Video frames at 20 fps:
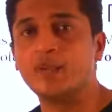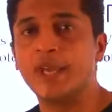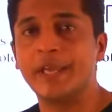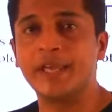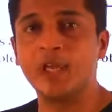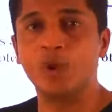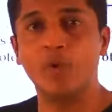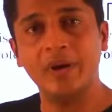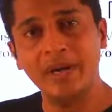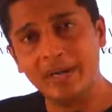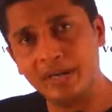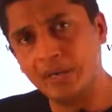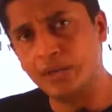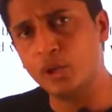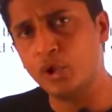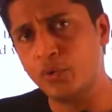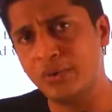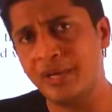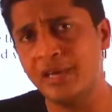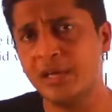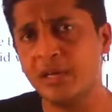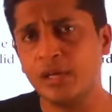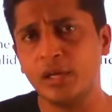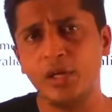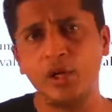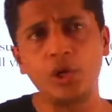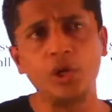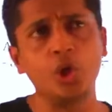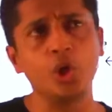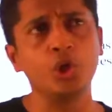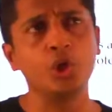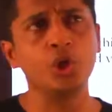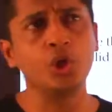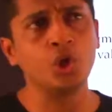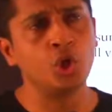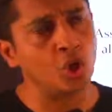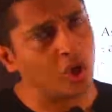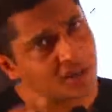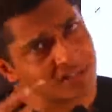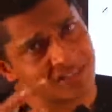यू विल यू विल
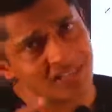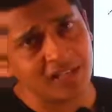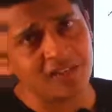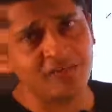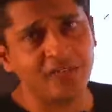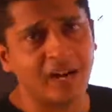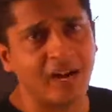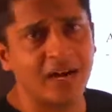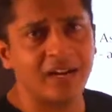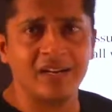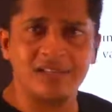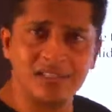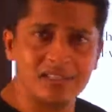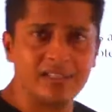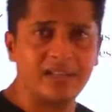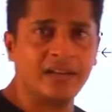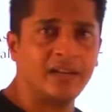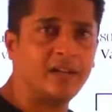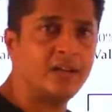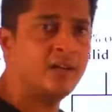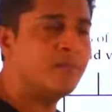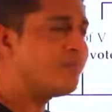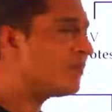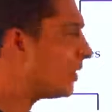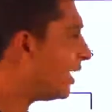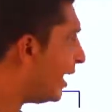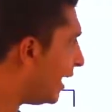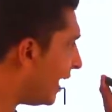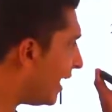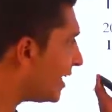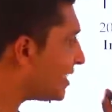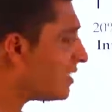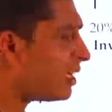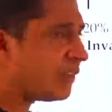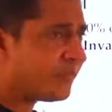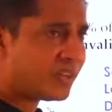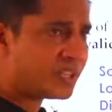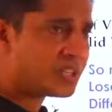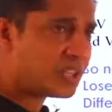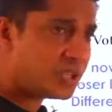योर सेल्फ अंडरस्टैंड कि ऐसे
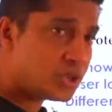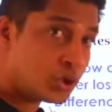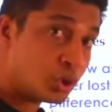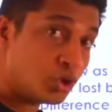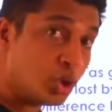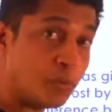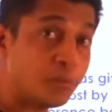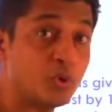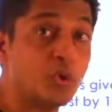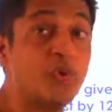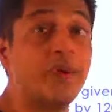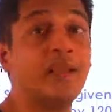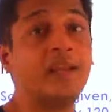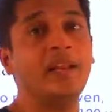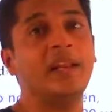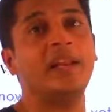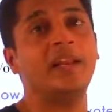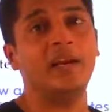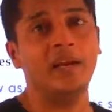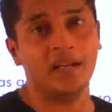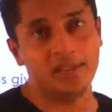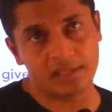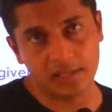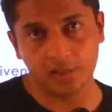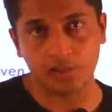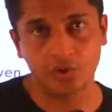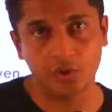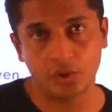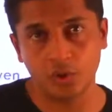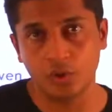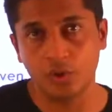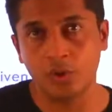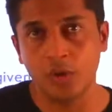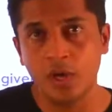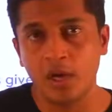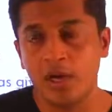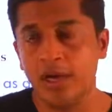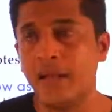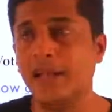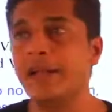क्वेश्चंस को तो आप क्विकली निकाल सकते हो
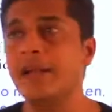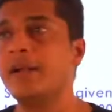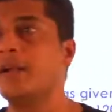राइट